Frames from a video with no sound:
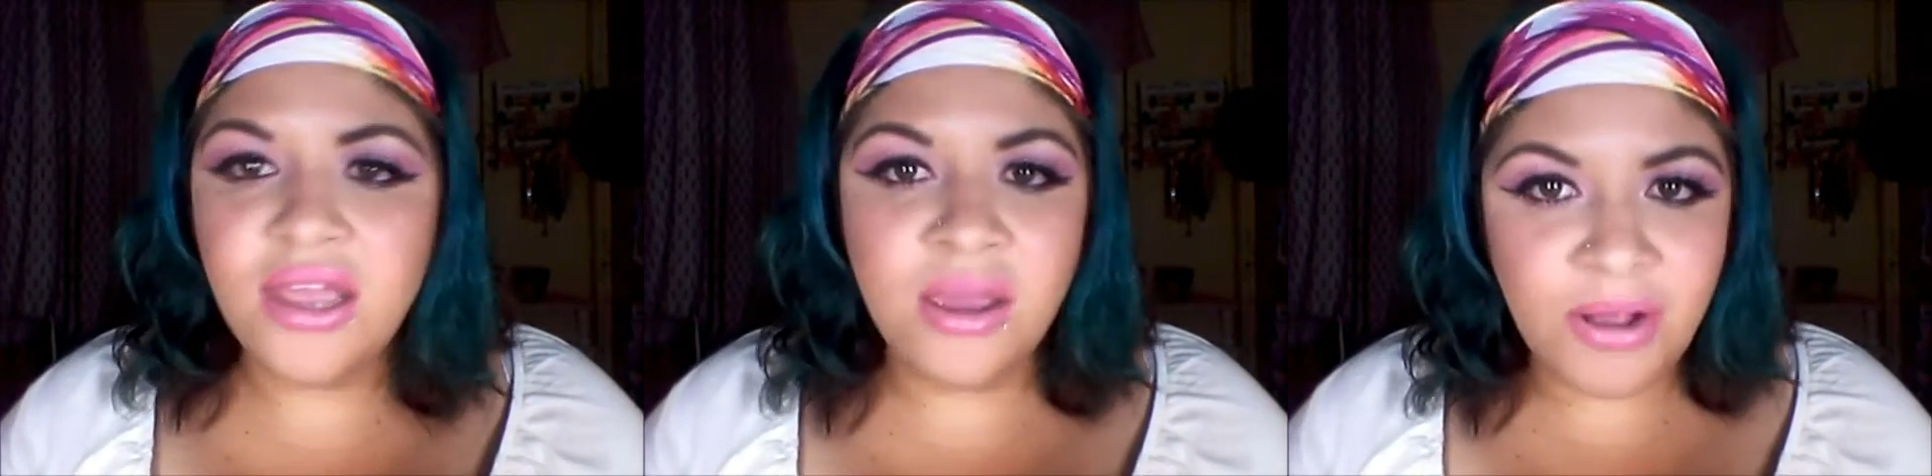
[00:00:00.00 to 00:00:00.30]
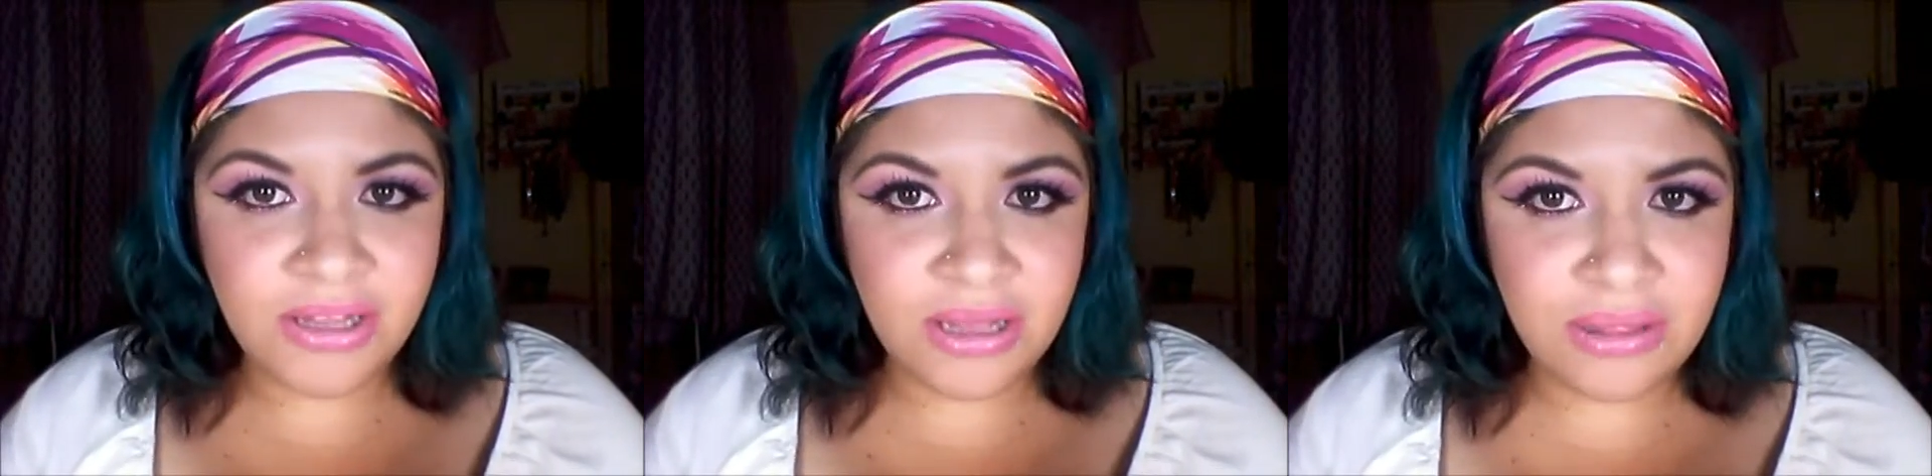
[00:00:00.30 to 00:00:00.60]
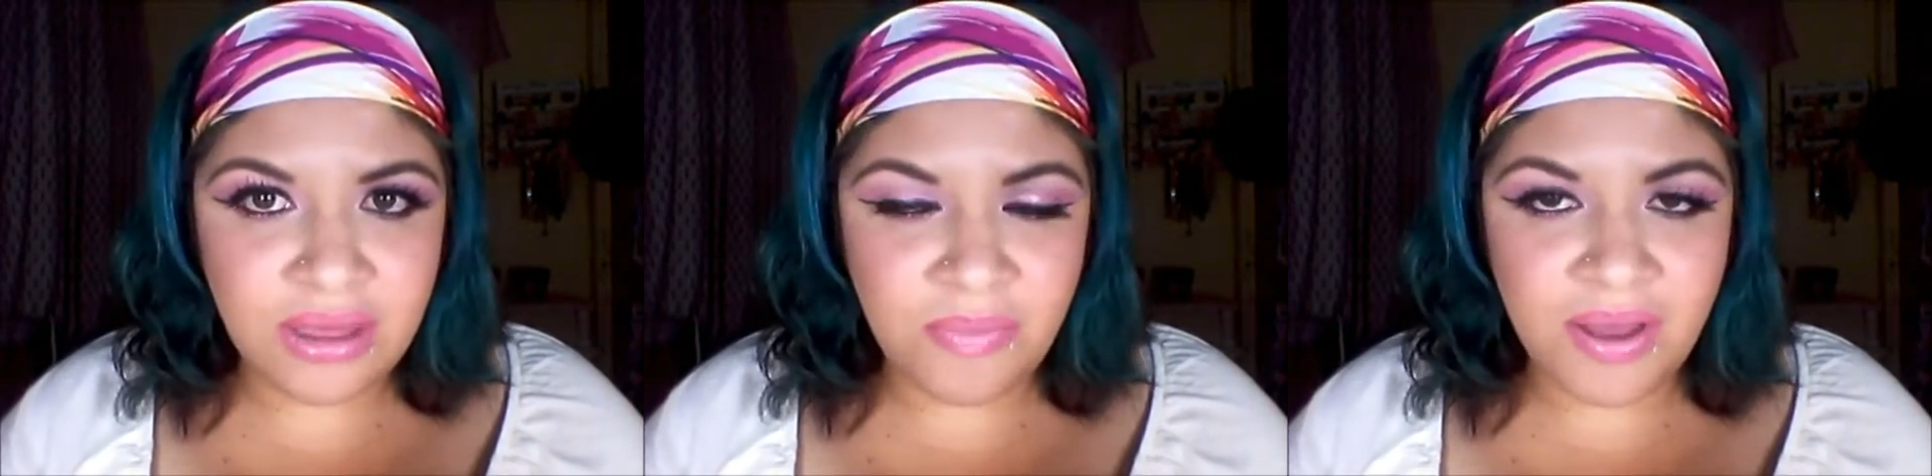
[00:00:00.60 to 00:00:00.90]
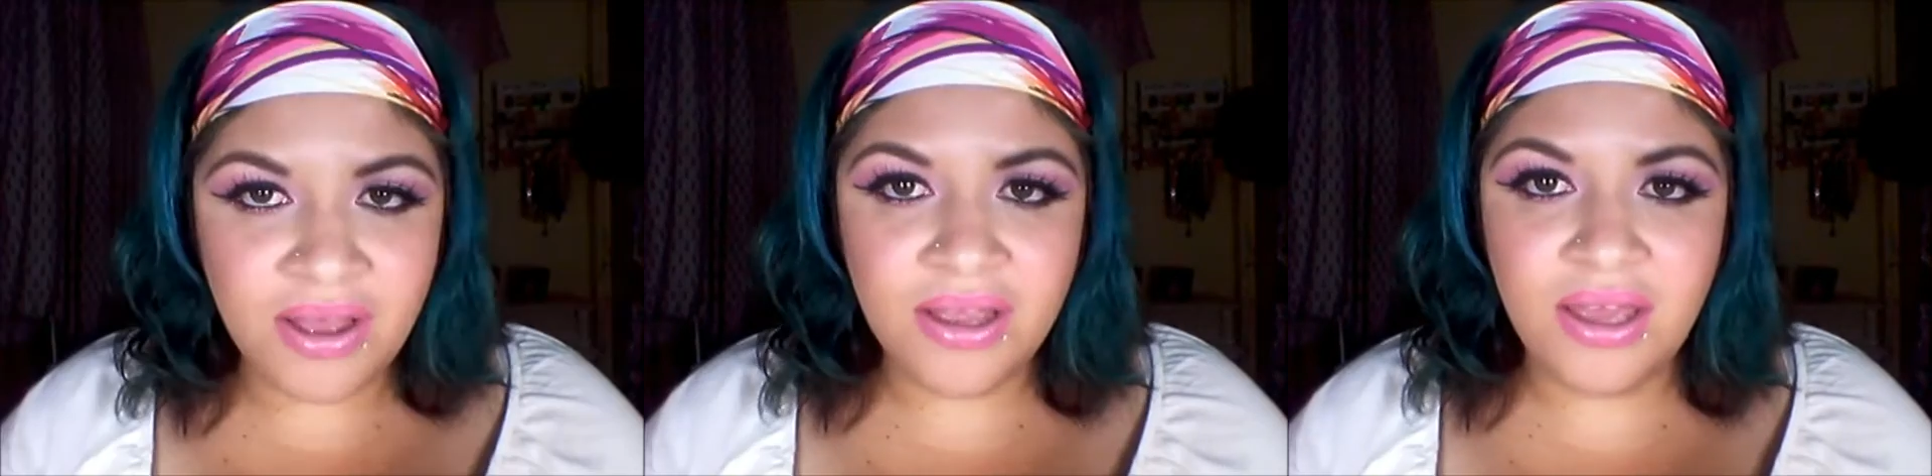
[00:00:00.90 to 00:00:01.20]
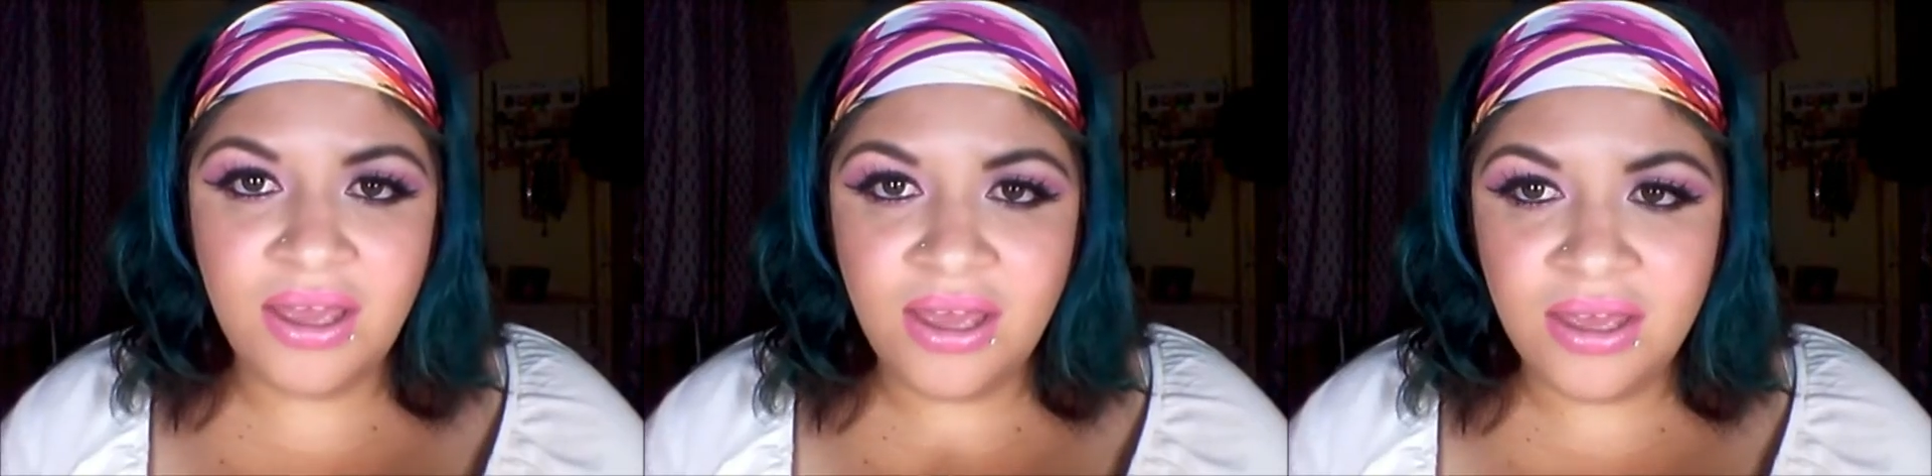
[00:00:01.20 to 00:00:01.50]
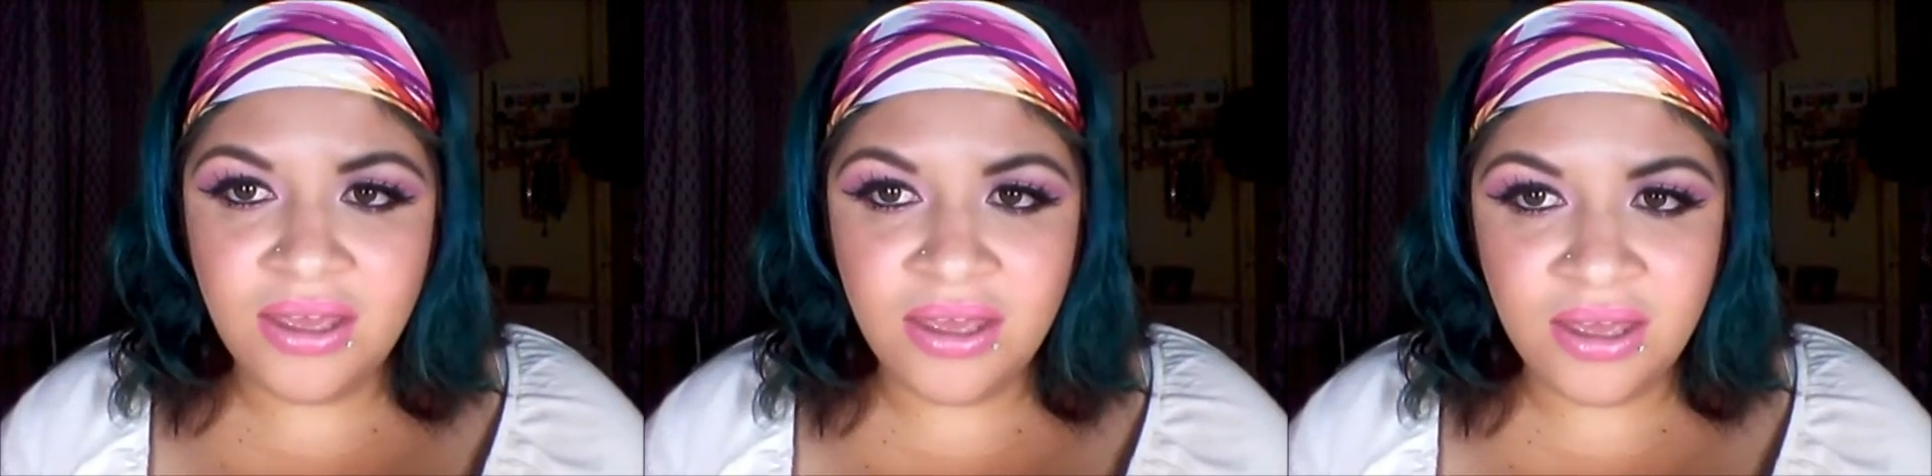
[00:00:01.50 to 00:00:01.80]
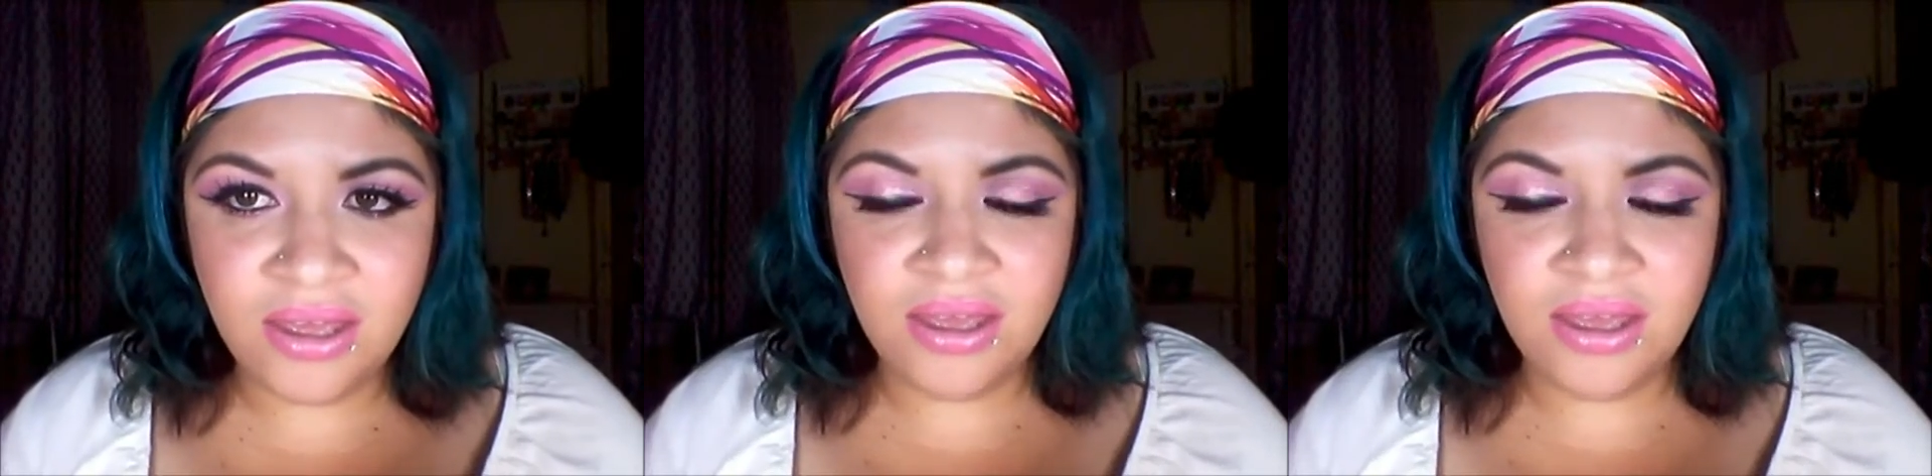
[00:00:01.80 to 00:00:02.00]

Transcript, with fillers: que participan en